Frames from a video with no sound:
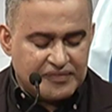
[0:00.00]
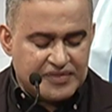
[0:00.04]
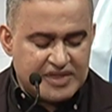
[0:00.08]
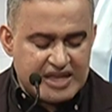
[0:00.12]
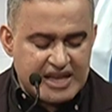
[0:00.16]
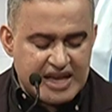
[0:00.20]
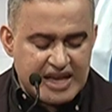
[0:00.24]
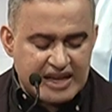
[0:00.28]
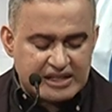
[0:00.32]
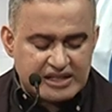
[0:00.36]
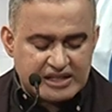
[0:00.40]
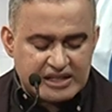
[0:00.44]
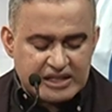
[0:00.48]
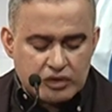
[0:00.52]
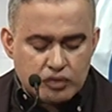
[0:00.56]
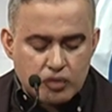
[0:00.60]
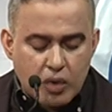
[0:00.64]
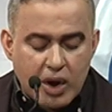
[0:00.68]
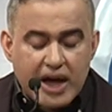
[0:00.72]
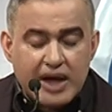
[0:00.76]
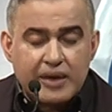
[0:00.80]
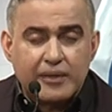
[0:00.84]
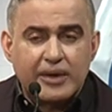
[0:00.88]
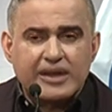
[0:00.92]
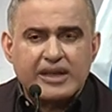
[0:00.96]

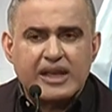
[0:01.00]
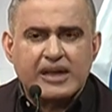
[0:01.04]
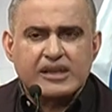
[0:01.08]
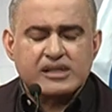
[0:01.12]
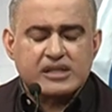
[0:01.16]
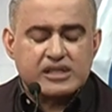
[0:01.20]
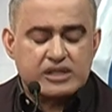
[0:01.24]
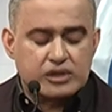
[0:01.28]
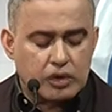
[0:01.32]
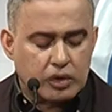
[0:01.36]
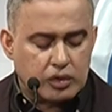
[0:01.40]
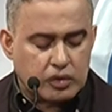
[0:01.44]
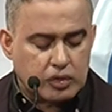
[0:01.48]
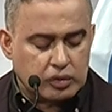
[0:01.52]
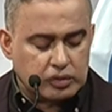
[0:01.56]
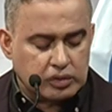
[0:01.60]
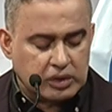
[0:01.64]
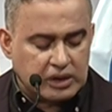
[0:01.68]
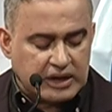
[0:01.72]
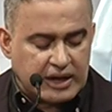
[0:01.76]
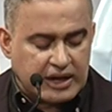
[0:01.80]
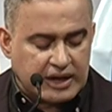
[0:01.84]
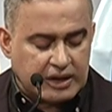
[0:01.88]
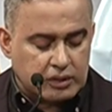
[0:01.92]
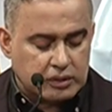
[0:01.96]
19 ya han sido
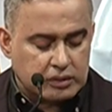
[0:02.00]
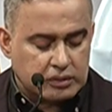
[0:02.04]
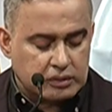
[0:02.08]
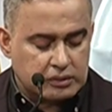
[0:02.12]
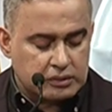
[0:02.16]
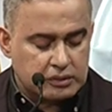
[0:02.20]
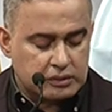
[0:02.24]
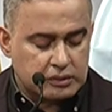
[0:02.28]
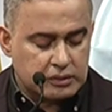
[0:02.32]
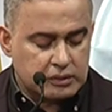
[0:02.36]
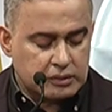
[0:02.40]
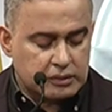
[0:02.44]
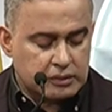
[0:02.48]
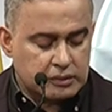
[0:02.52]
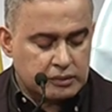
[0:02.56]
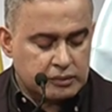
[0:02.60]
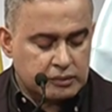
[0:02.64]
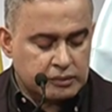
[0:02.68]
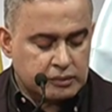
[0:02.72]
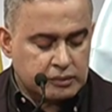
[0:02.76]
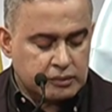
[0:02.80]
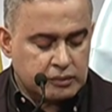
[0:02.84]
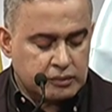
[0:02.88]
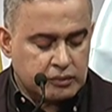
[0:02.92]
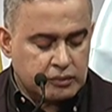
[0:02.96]
condenados
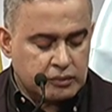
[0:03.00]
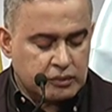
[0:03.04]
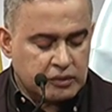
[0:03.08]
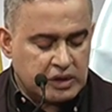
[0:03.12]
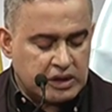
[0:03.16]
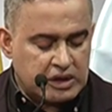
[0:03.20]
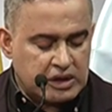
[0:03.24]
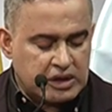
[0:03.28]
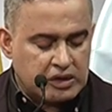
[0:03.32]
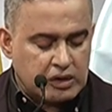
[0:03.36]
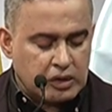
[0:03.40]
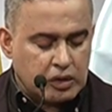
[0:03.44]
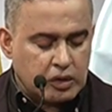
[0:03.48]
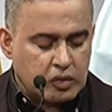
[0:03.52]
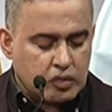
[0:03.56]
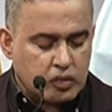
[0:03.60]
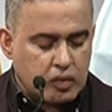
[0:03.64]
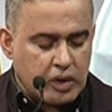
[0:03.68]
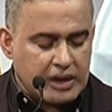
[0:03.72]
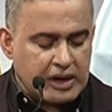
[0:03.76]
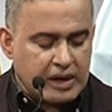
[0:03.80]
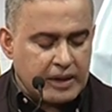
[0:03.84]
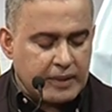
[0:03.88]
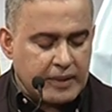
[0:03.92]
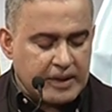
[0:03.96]
y de los
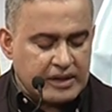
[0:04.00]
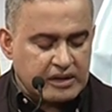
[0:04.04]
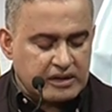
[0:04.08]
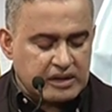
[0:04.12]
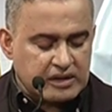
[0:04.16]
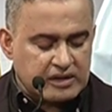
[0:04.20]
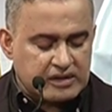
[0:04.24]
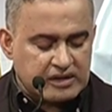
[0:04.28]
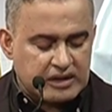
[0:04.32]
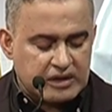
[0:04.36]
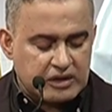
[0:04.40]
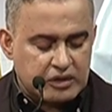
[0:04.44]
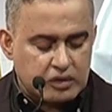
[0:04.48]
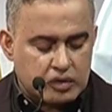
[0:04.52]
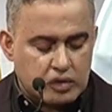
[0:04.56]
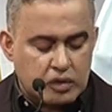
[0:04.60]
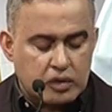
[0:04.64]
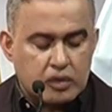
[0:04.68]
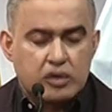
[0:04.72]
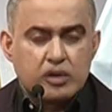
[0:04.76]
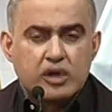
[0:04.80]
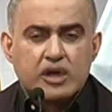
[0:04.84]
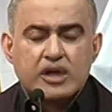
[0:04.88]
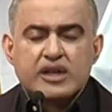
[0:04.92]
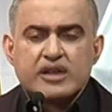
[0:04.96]
cuales
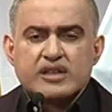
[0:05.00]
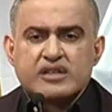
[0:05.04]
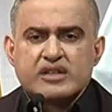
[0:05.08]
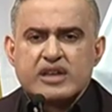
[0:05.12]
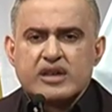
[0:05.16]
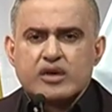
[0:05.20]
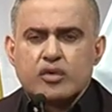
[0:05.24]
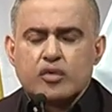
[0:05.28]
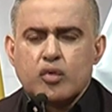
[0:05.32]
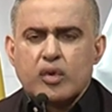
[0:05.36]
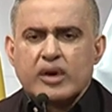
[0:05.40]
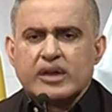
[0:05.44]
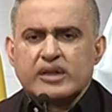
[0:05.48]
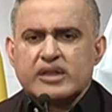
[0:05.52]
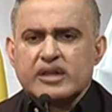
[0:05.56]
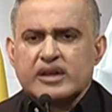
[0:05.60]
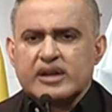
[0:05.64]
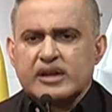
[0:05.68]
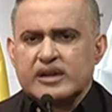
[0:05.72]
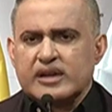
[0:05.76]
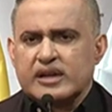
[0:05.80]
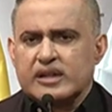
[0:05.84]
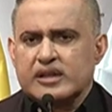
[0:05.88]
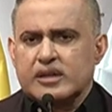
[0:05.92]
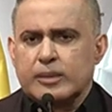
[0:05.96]
25 se
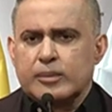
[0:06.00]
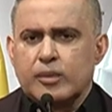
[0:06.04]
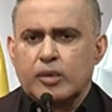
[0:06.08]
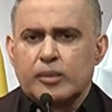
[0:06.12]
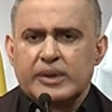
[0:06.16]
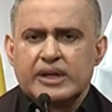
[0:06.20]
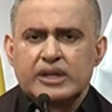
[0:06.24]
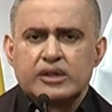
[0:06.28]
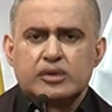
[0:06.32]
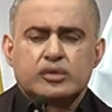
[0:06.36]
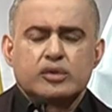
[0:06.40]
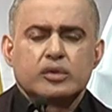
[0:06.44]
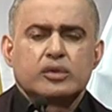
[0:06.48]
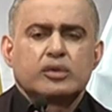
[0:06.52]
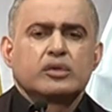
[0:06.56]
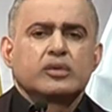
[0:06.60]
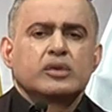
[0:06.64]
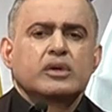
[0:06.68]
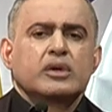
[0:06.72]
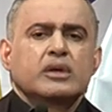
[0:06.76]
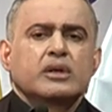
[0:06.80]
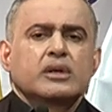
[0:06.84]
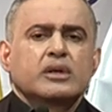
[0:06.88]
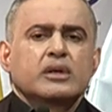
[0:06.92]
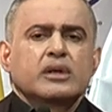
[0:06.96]
encuentran en este momento
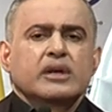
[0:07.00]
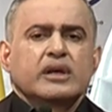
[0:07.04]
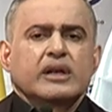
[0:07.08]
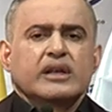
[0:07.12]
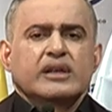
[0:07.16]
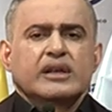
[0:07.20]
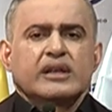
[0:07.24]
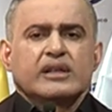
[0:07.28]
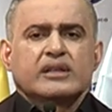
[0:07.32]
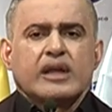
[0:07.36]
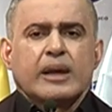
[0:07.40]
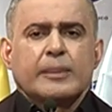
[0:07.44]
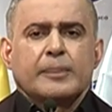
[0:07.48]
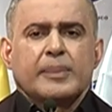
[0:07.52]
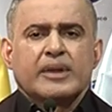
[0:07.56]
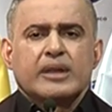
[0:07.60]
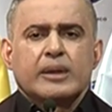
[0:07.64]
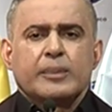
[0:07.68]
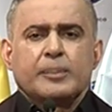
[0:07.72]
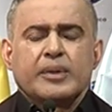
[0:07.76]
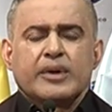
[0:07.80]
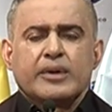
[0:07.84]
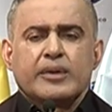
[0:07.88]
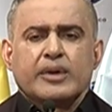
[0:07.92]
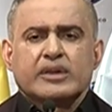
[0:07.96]
en etapa de
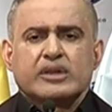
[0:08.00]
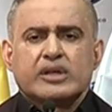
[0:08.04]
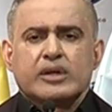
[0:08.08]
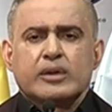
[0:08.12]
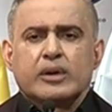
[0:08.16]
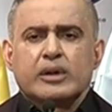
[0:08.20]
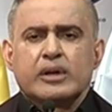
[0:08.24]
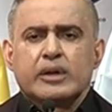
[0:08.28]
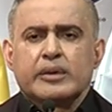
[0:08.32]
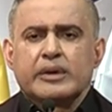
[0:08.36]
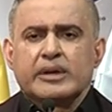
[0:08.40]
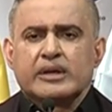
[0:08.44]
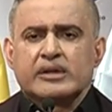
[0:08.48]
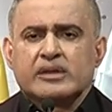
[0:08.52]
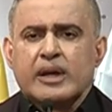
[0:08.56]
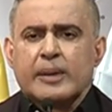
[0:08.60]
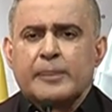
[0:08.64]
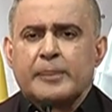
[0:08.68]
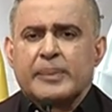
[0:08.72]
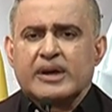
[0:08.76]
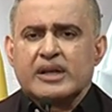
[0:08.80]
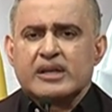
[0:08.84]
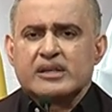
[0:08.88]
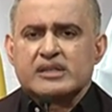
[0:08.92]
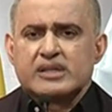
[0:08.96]
privativa de libertad
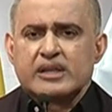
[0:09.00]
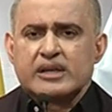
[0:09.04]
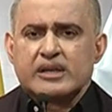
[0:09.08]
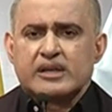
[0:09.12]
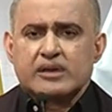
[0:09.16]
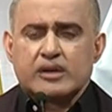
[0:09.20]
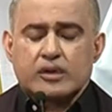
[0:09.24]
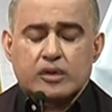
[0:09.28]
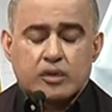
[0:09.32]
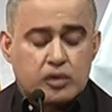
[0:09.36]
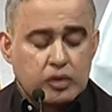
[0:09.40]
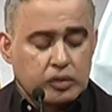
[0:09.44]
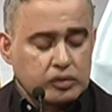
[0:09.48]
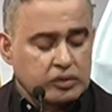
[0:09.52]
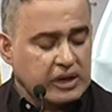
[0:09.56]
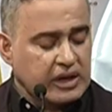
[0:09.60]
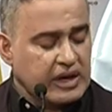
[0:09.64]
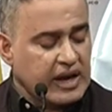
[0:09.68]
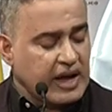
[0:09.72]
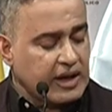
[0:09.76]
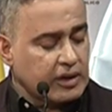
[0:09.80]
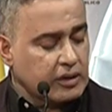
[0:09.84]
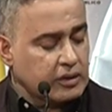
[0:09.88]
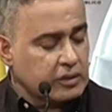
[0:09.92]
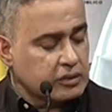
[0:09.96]
para ser
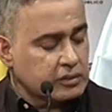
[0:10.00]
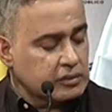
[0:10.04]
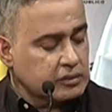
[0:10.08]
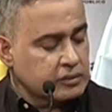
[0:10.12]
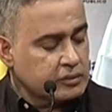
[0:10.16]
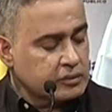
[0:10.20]
condenados.